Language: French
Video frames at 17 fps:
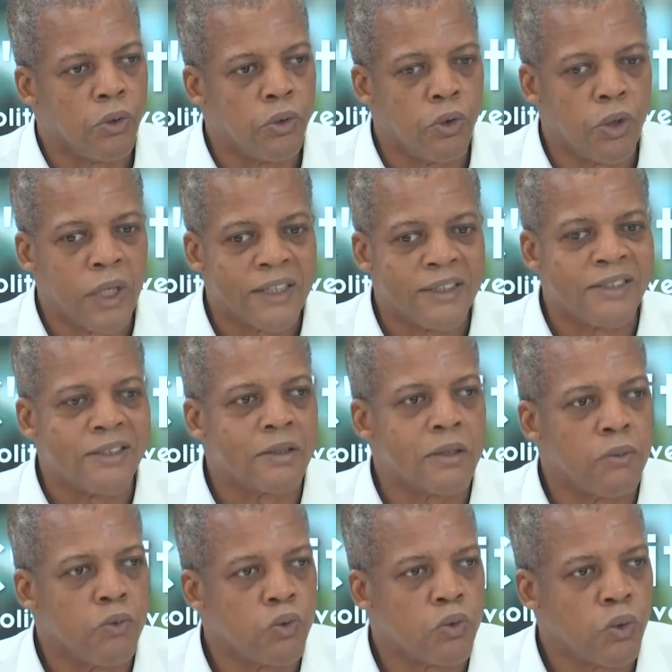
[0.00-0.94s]
de la
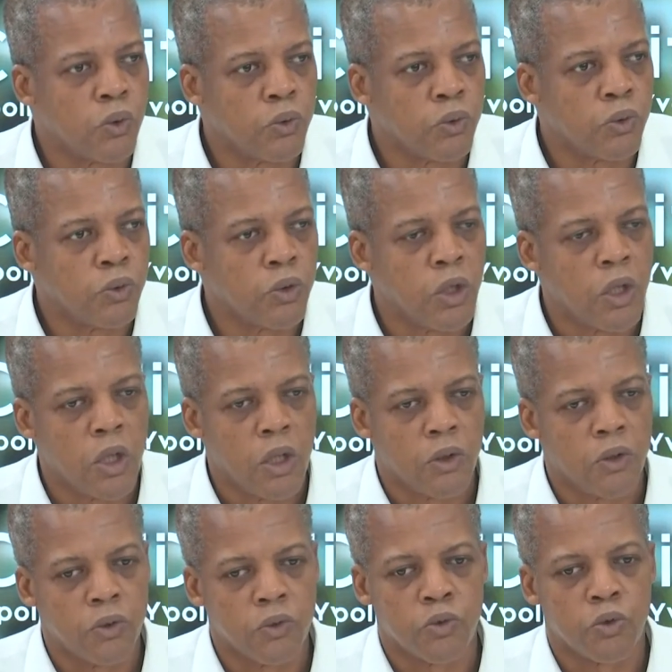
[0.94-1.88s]
distribution d'eau,
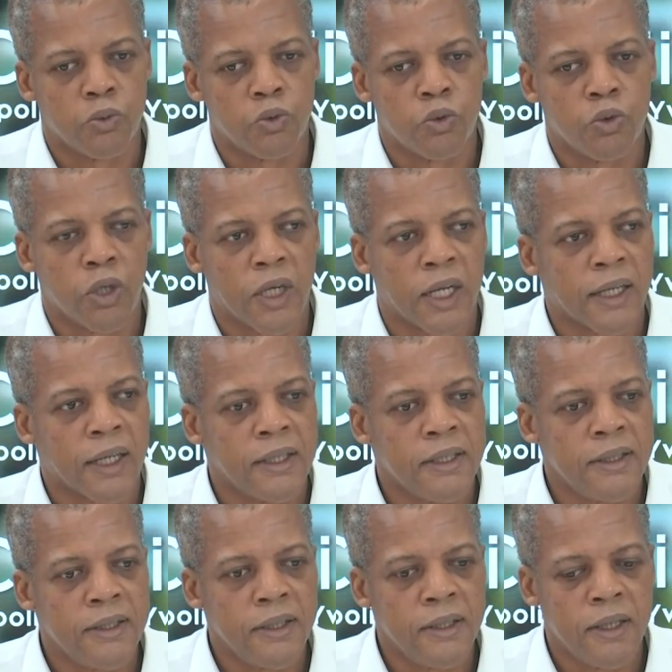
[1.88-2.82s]
euh, une rupture de la
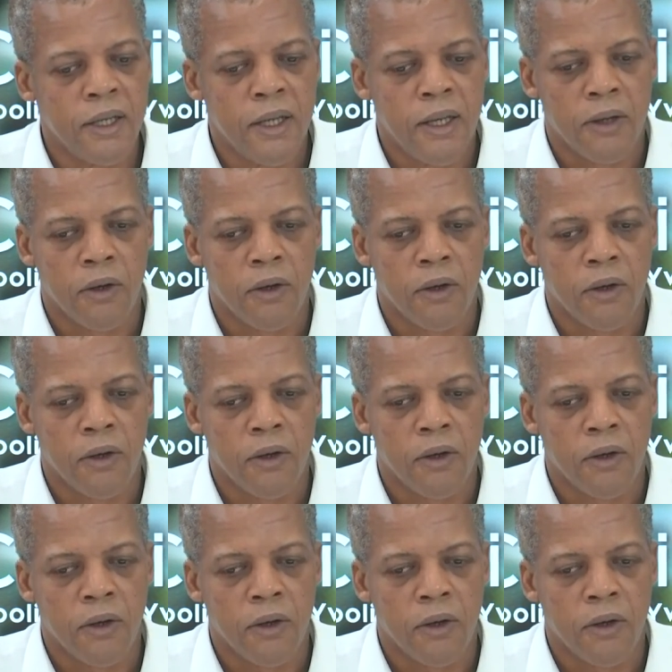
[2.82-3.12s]
qualité.